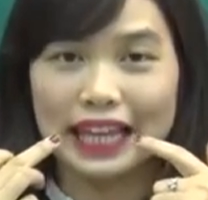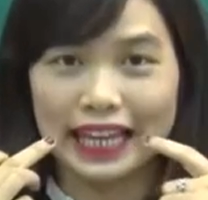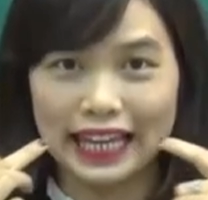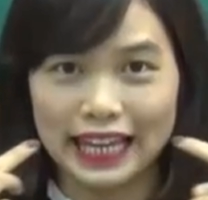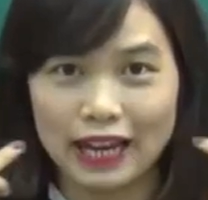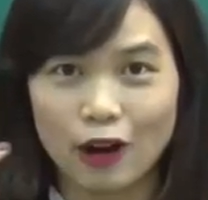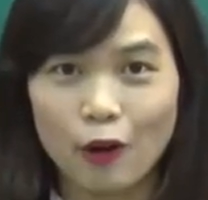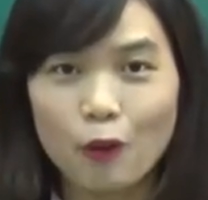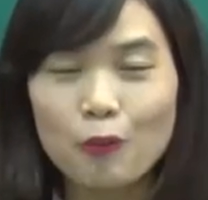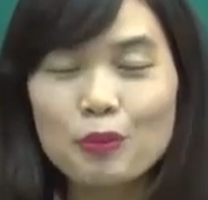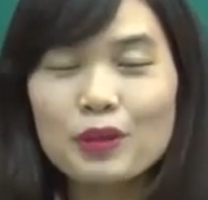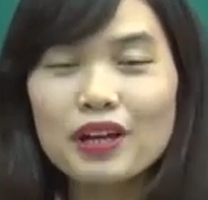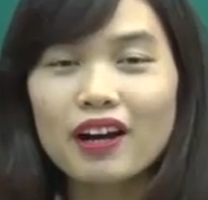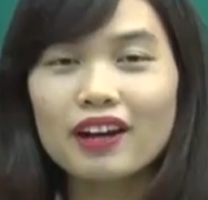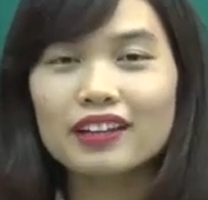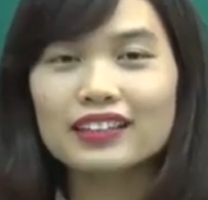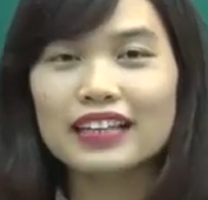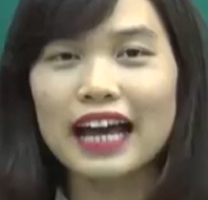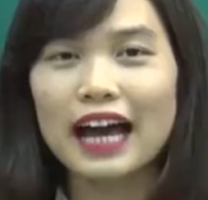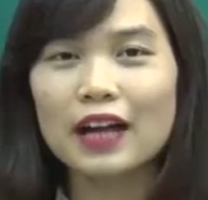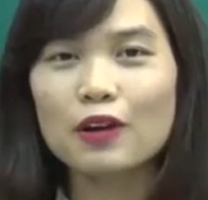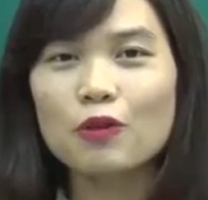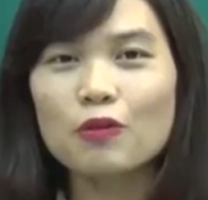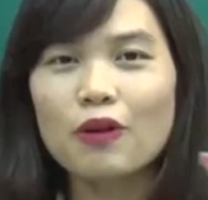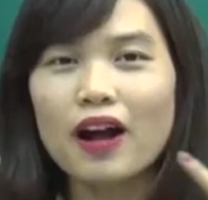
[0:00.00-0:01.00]
Kéo miệng
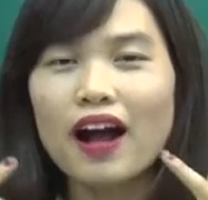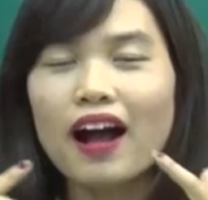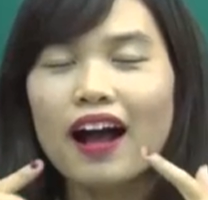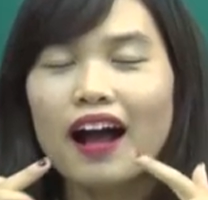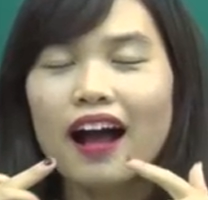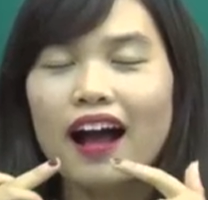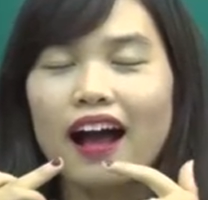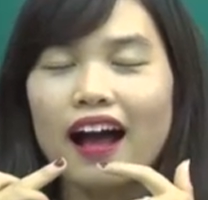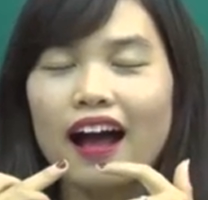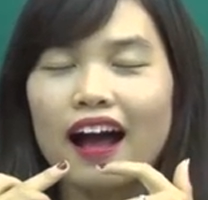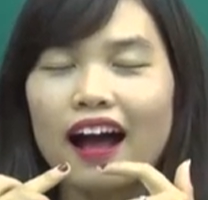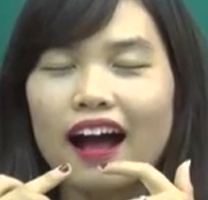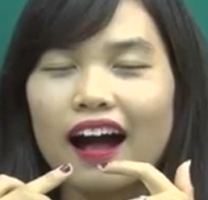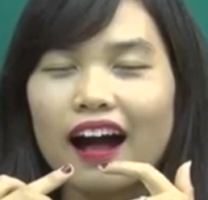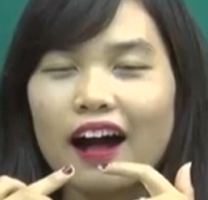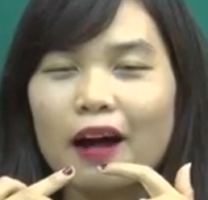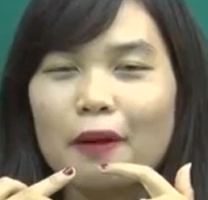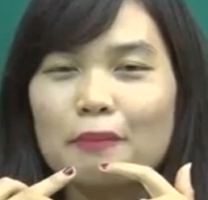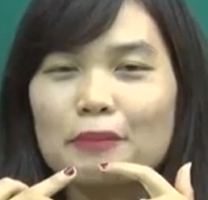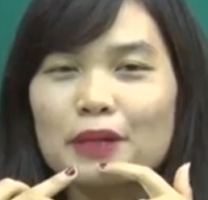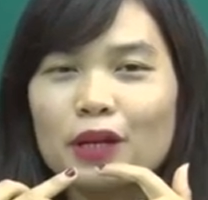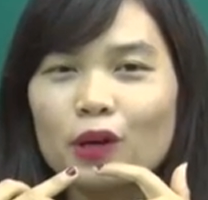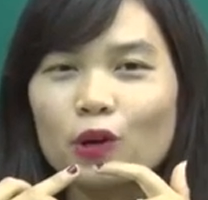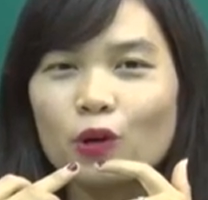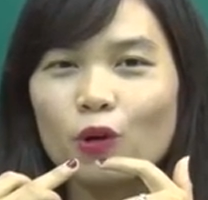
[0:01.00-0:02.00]
ra, đúng không ạ?
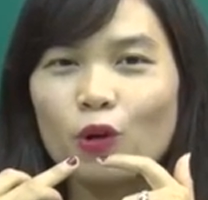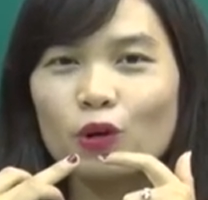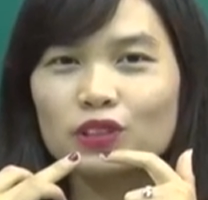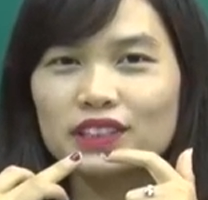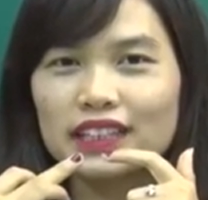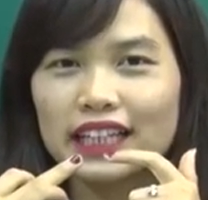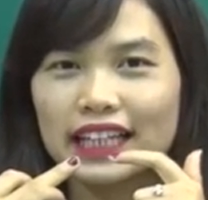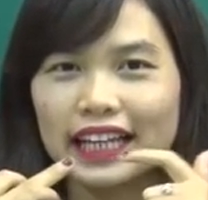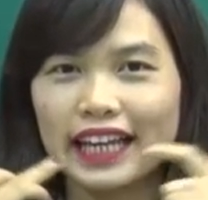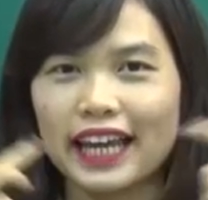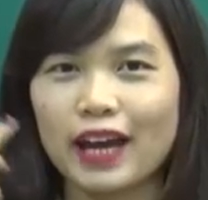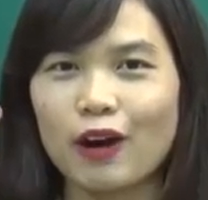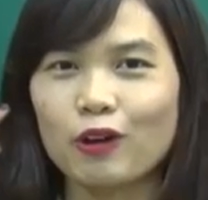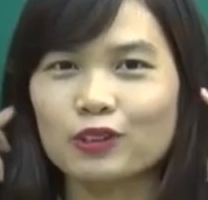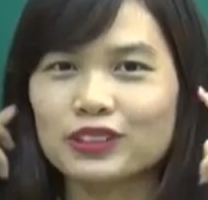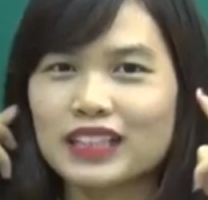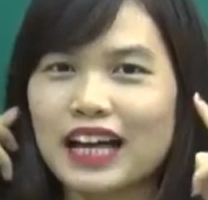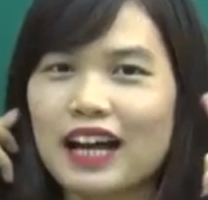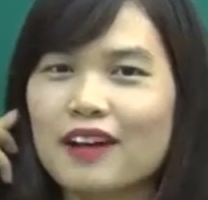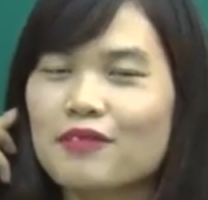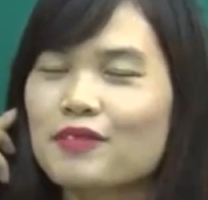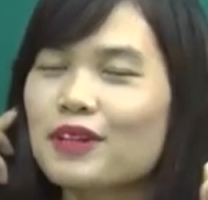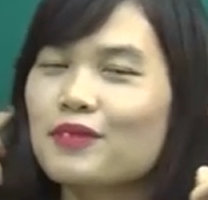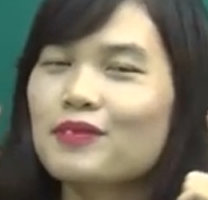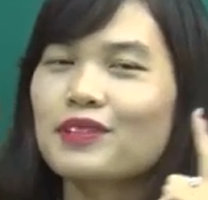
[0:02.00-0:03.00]
À, miệng của cô sẽ kéo
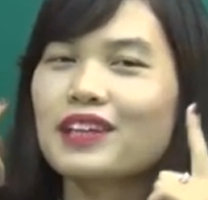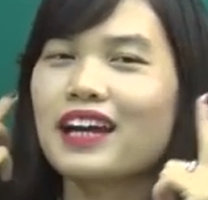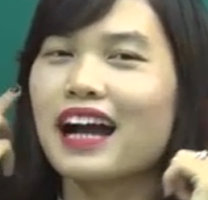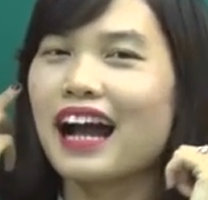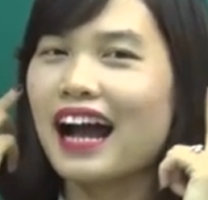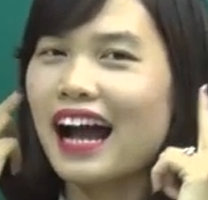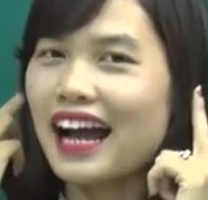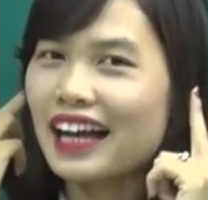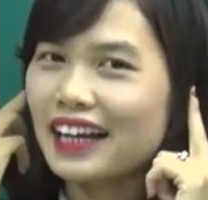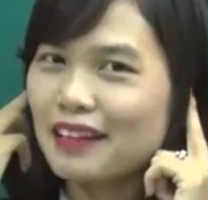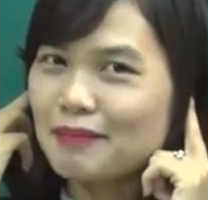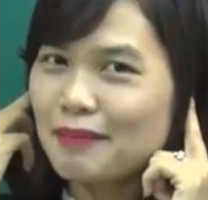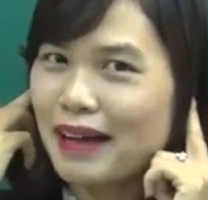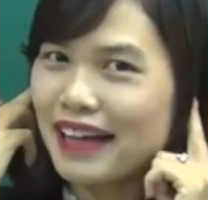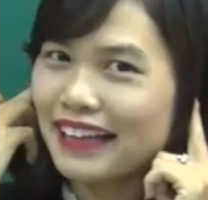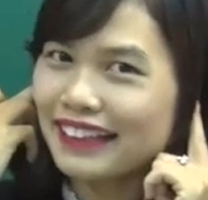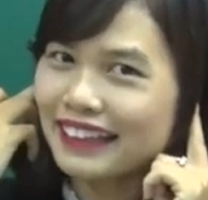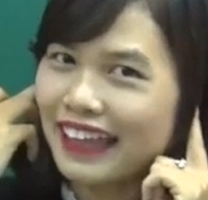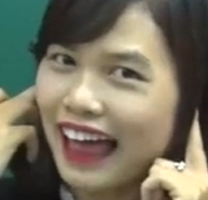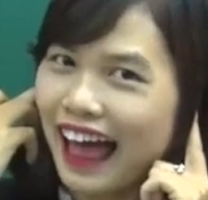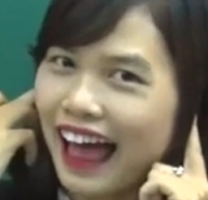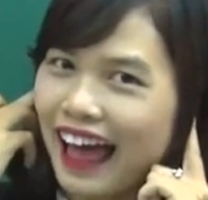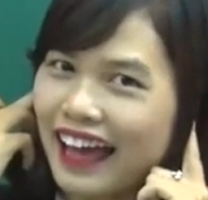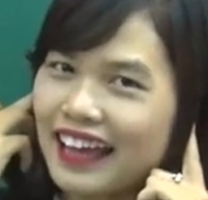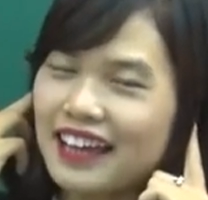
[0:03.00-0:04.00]
ra về phía hai cái mang
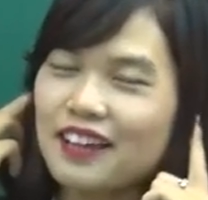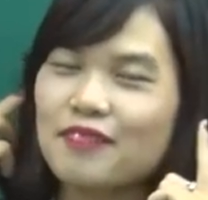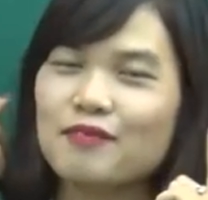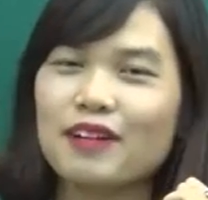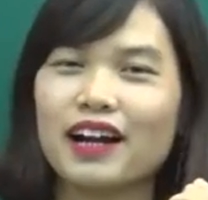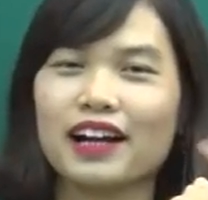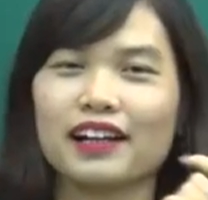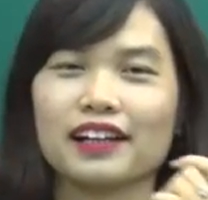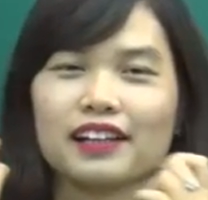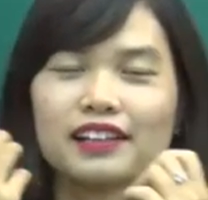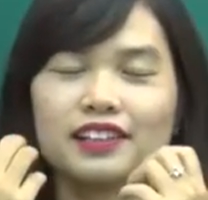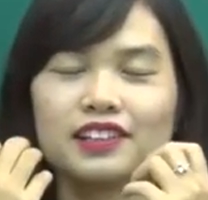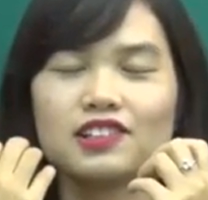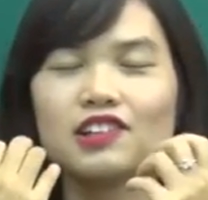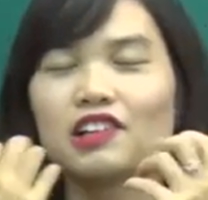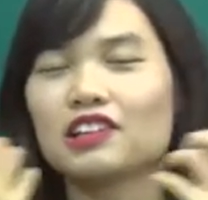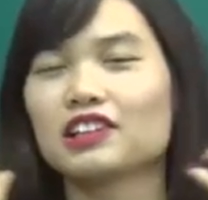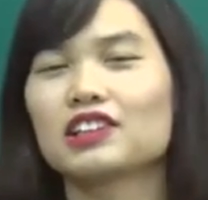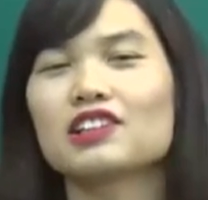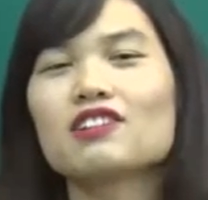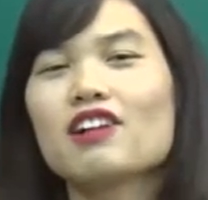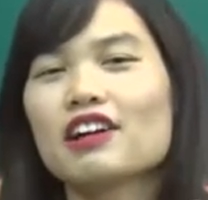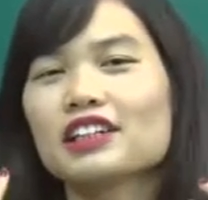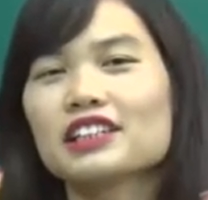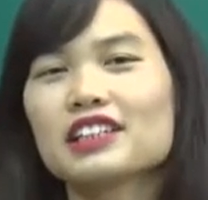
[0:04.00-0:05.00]
tai và tưởng
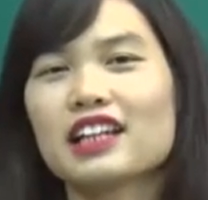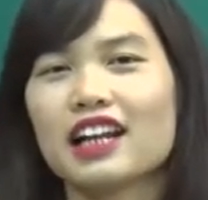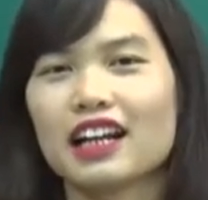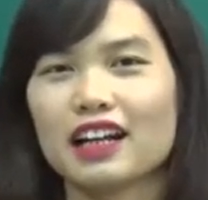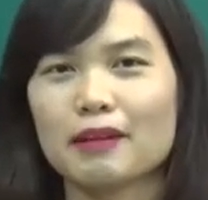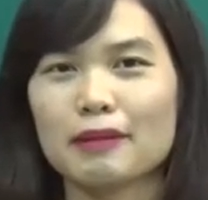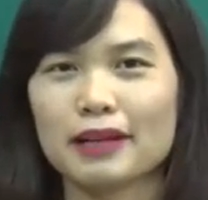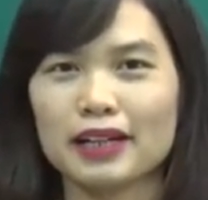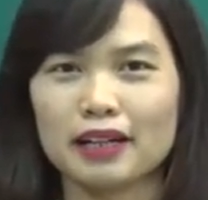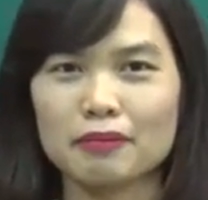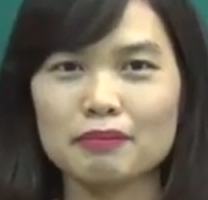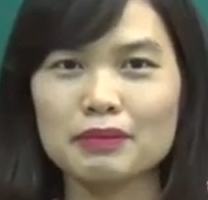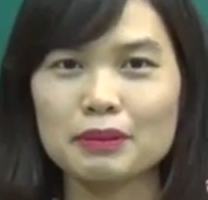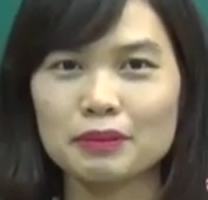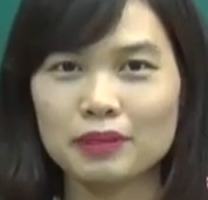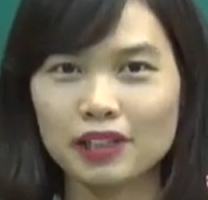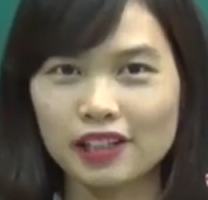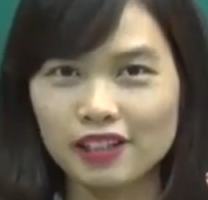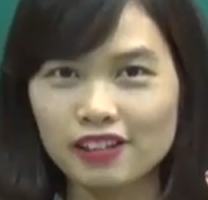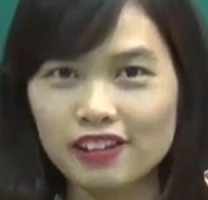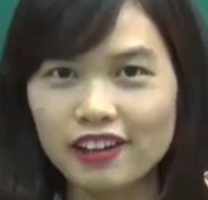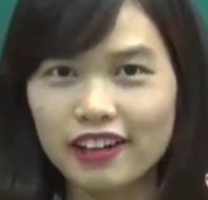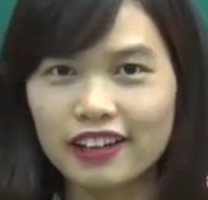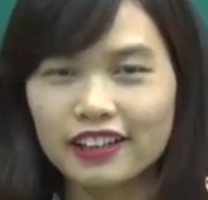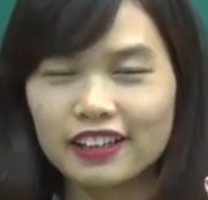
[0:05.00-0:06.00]
tượng như là các bạn đang mỉm
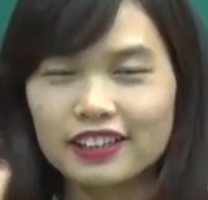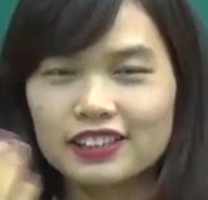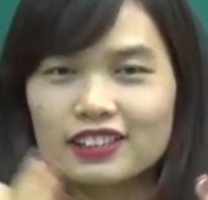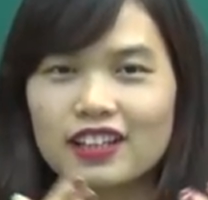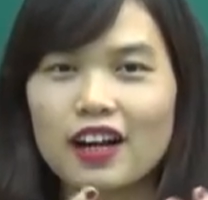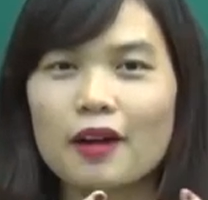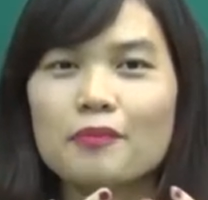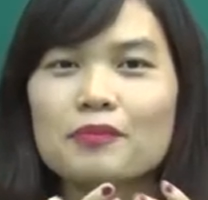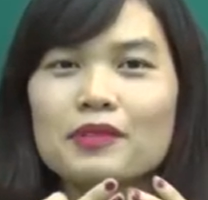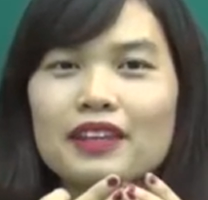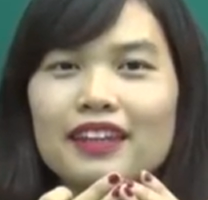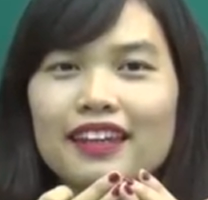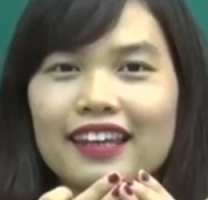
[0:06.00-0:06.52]
cười, được chưa?